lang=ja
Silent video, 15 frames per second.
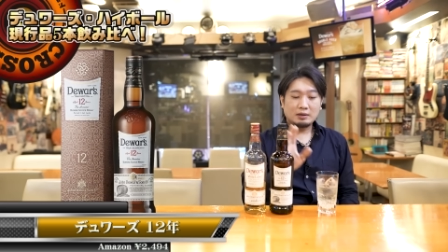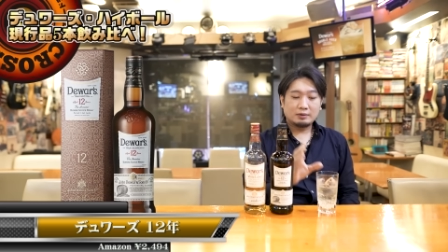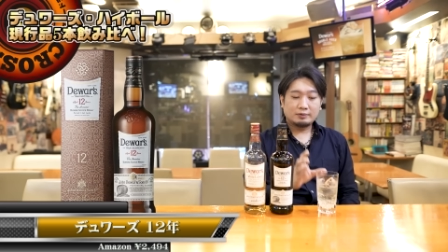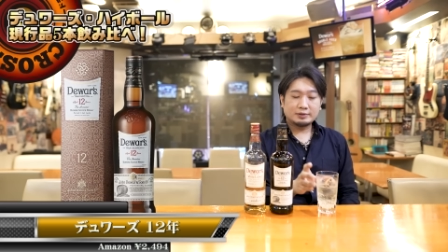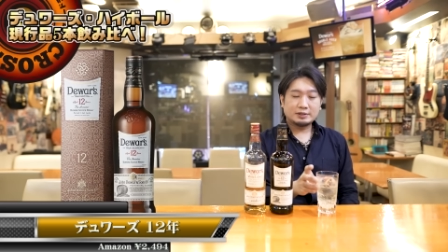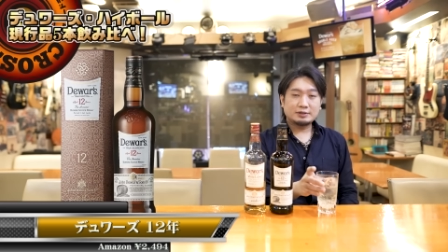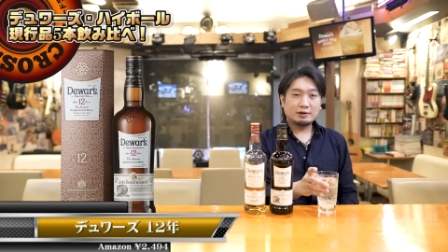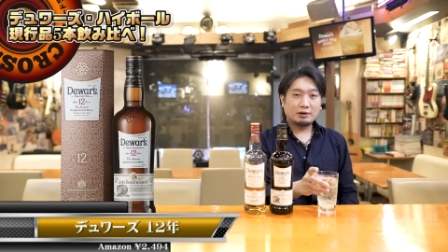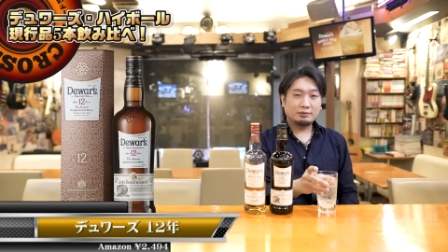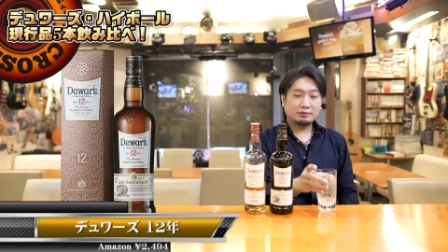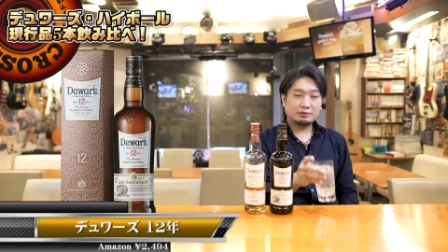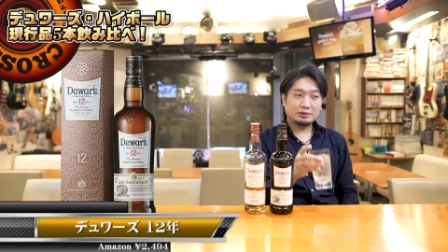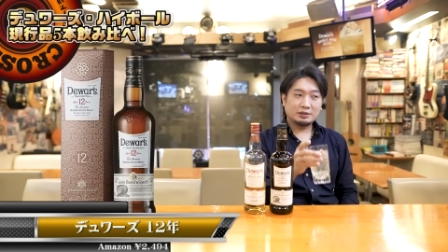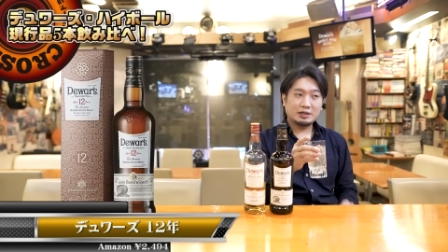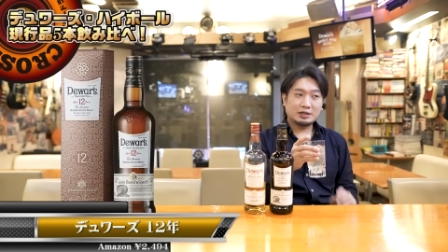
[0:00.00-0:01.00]
こっちは
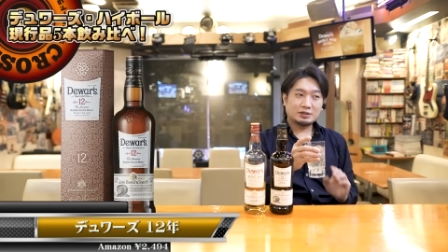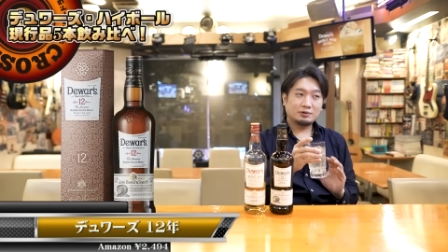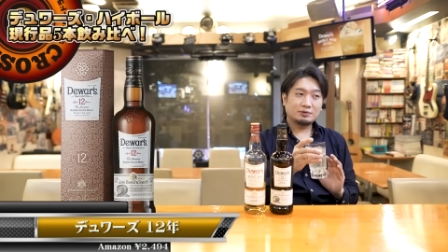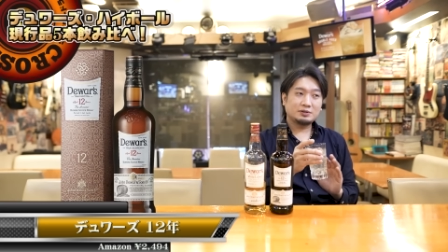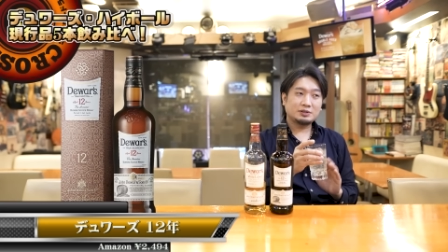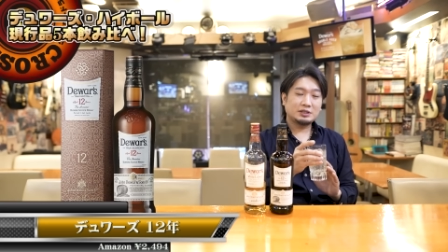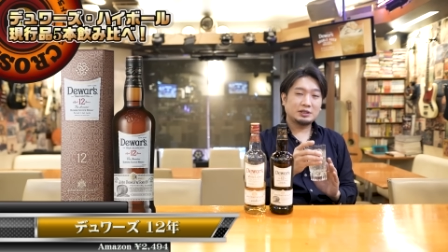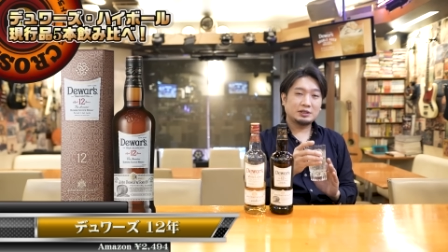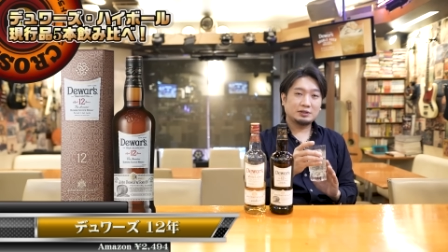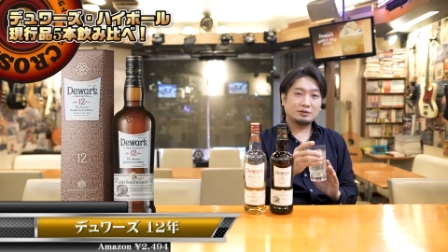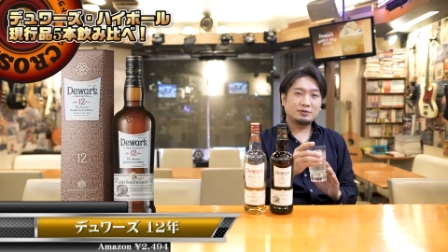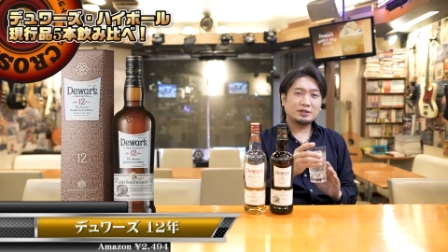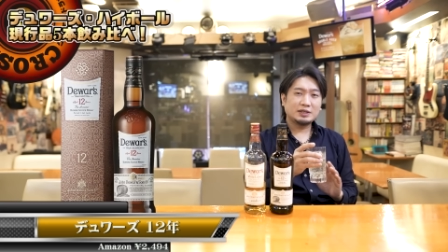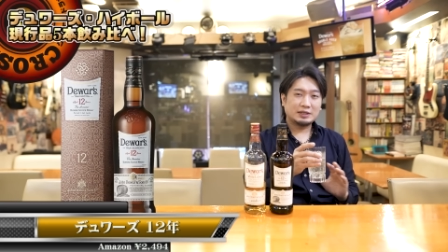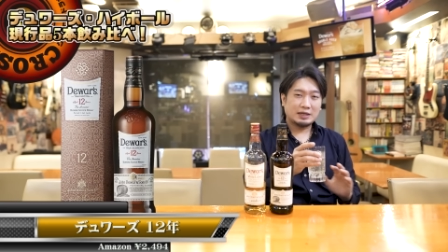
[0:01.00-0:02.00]
本当にね食事
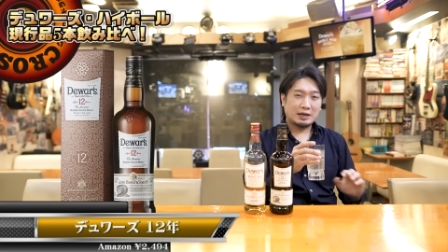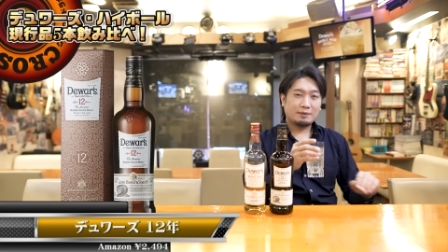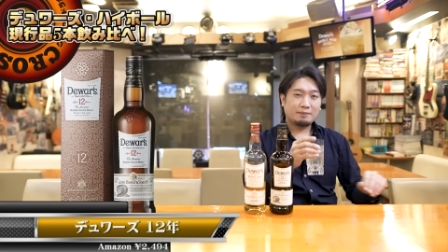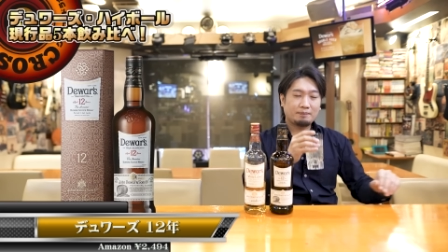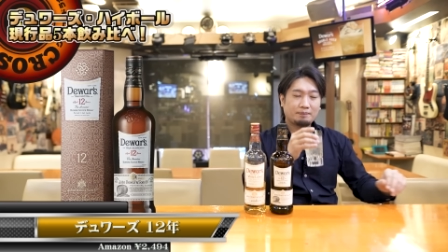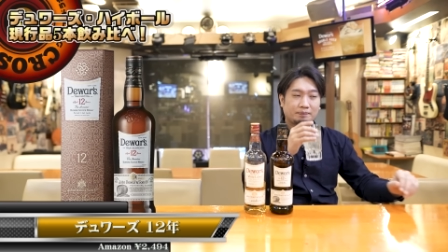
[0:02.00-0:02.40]
抜きで